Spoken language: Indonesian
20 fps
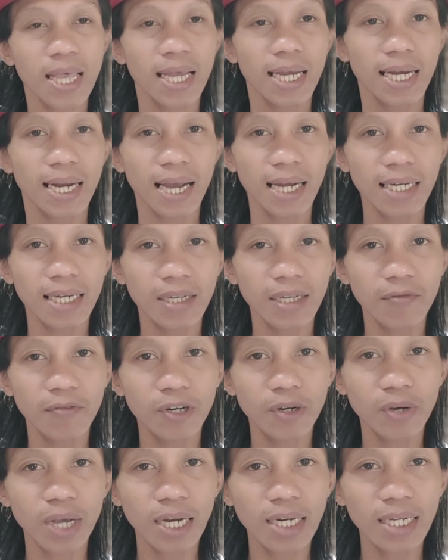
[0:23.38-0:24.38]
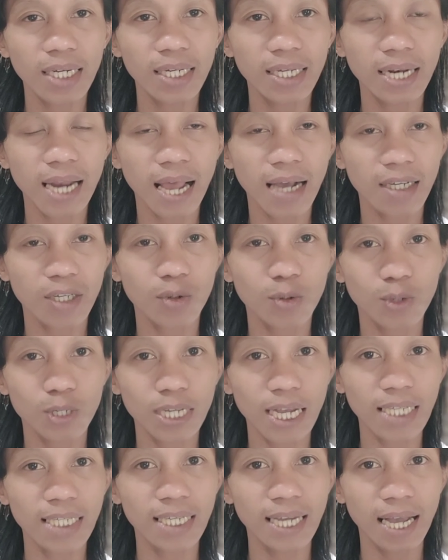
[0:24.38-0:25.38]
Nah di video kali ini
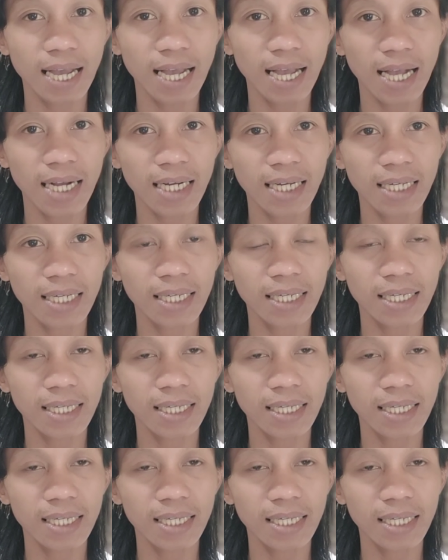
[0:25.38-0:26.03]
langsung saja ke